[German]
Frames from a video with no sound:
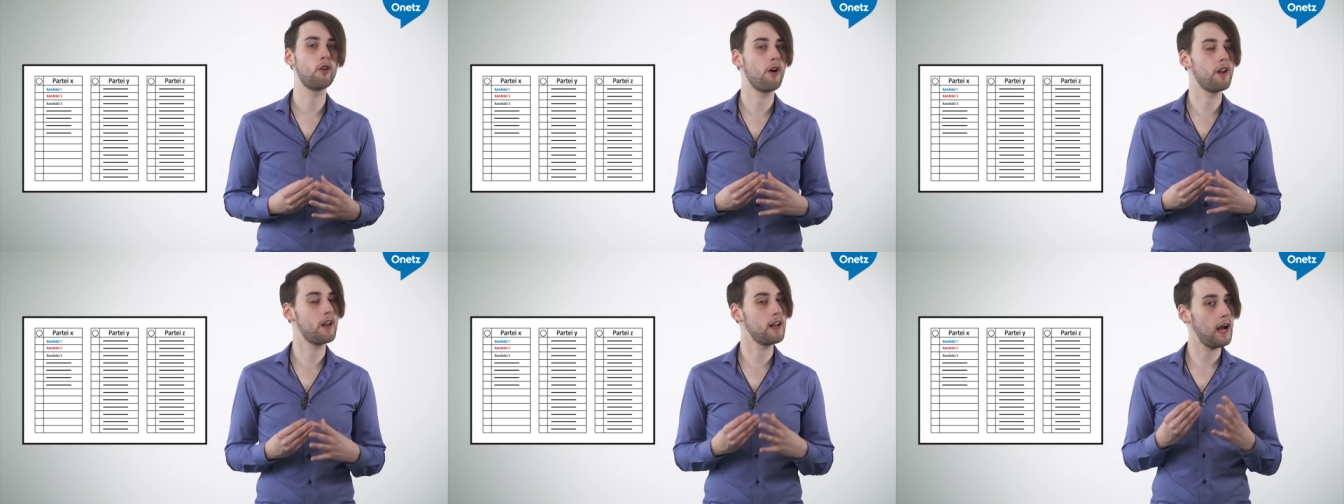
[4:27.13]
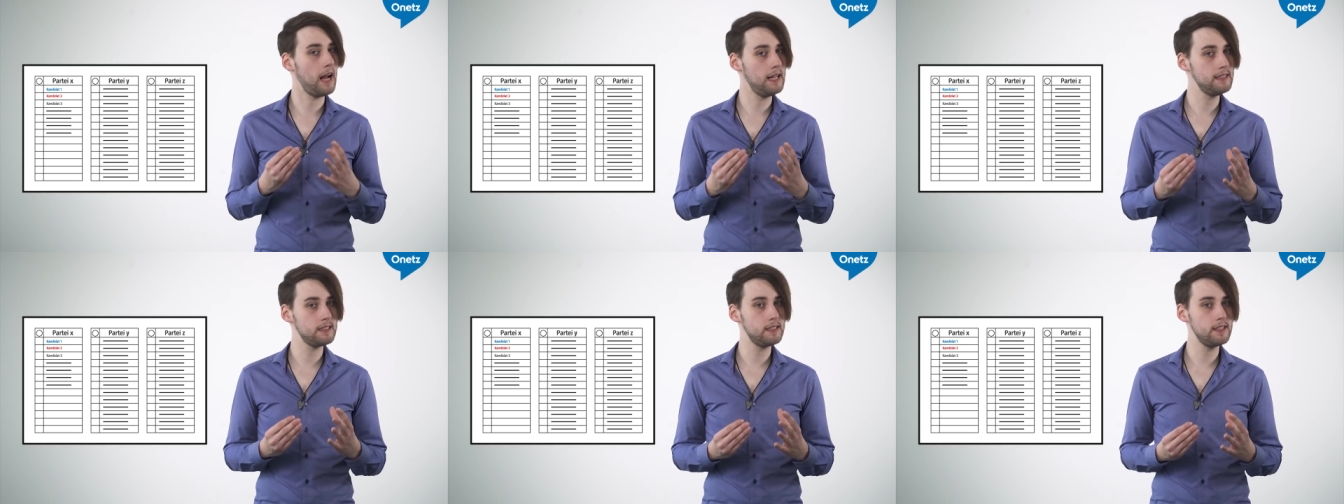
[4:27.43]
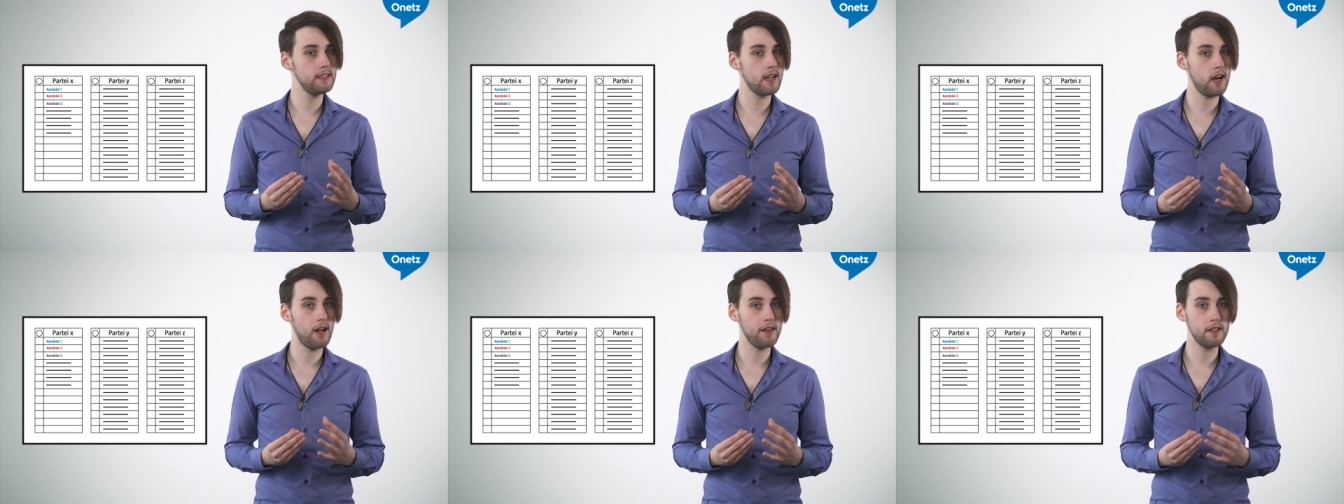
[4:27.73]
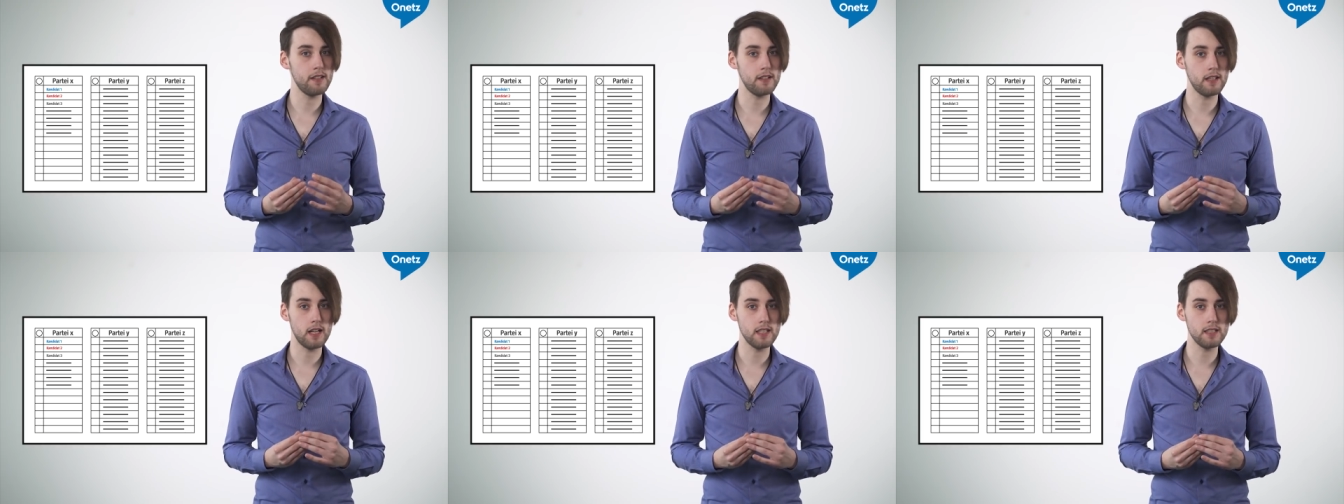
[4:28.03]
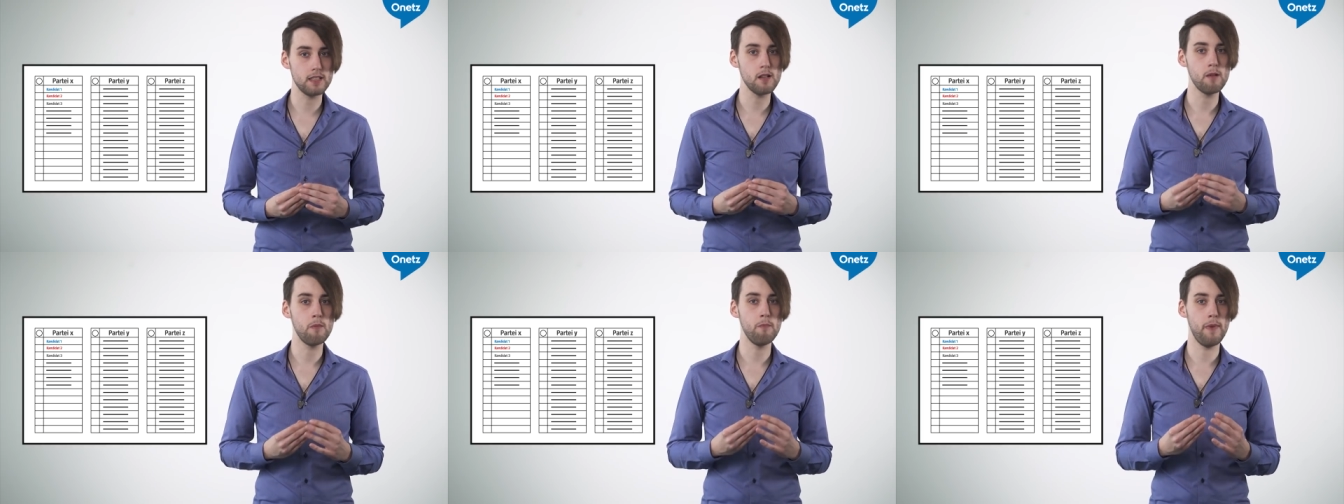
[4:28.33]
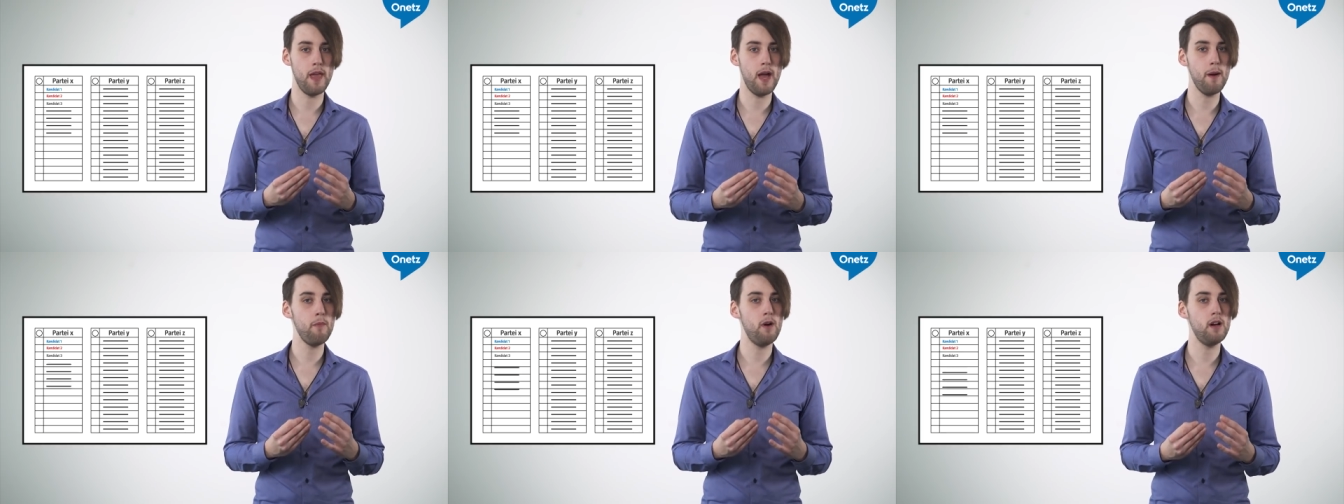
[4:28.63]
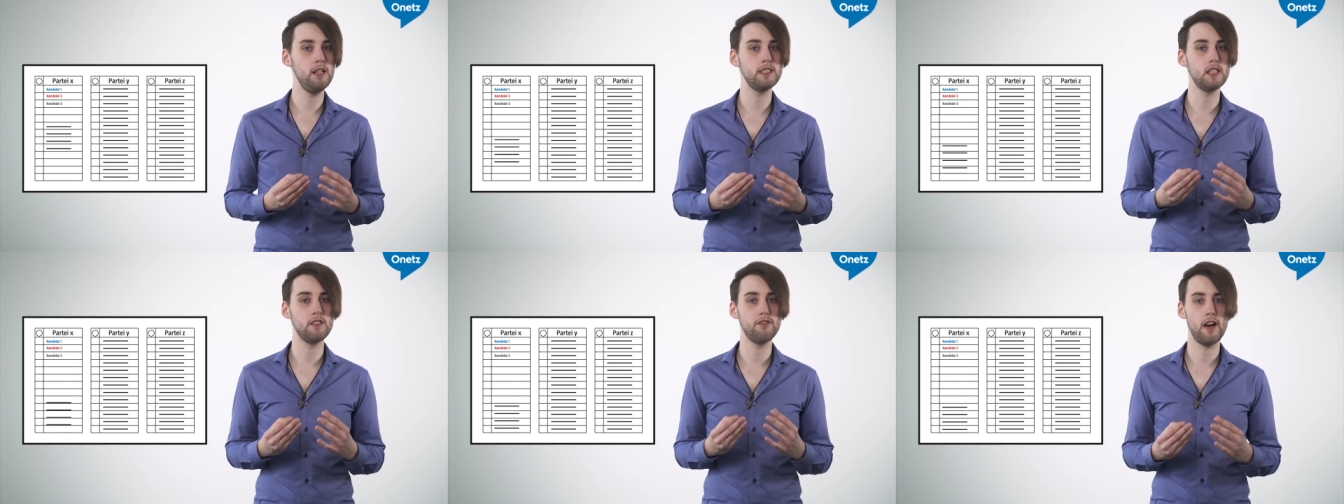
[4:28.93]
können einzelne Kandidaten
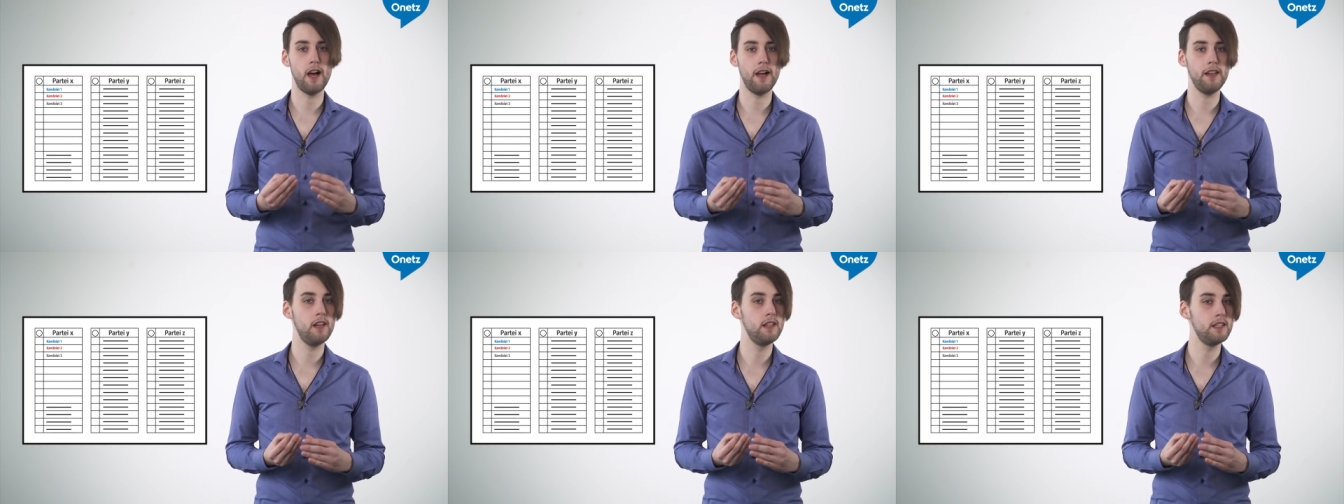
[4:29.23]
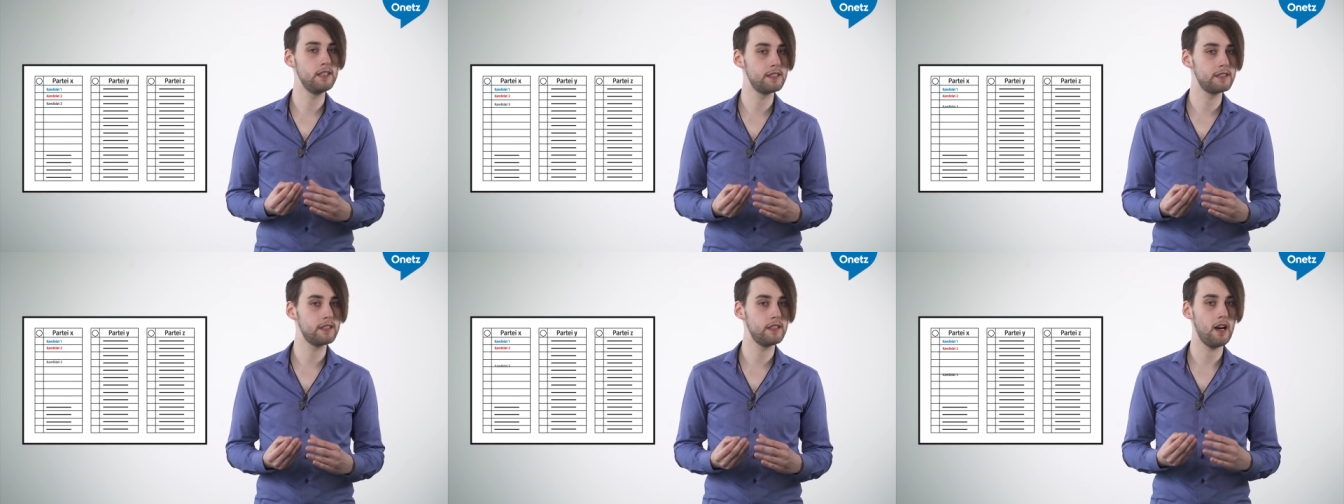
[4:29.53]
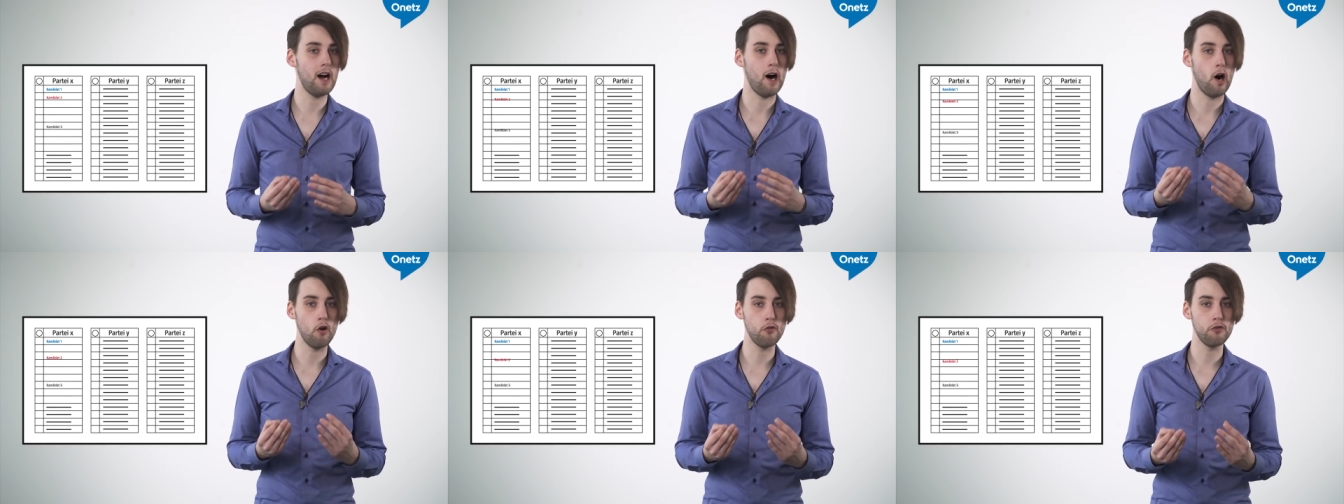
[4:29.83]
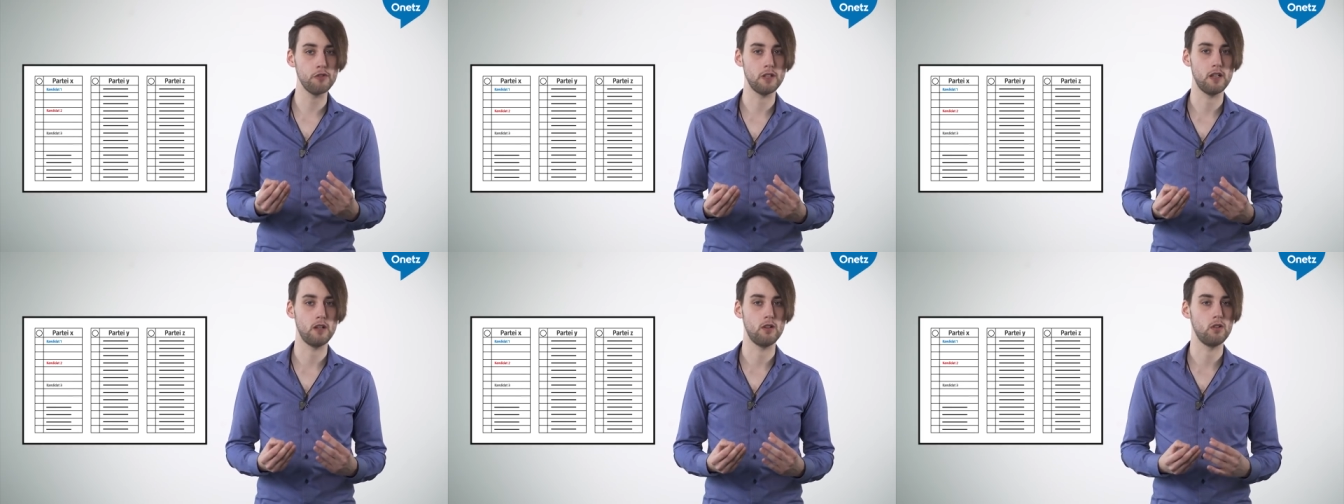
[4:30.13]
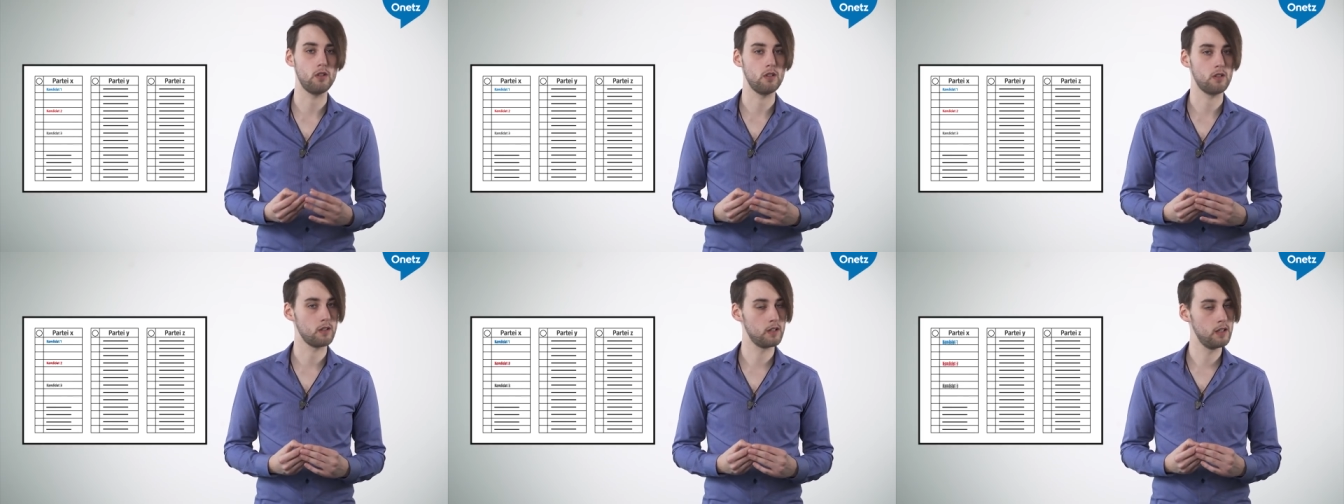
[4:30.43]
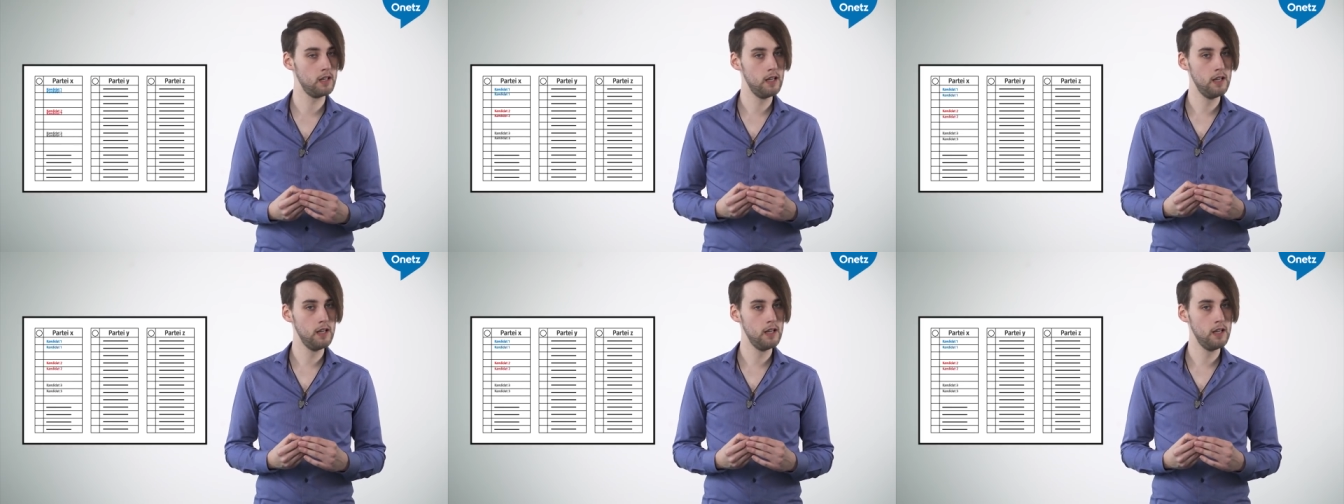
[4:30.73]
mehrmals auf einer Liste auftauchen.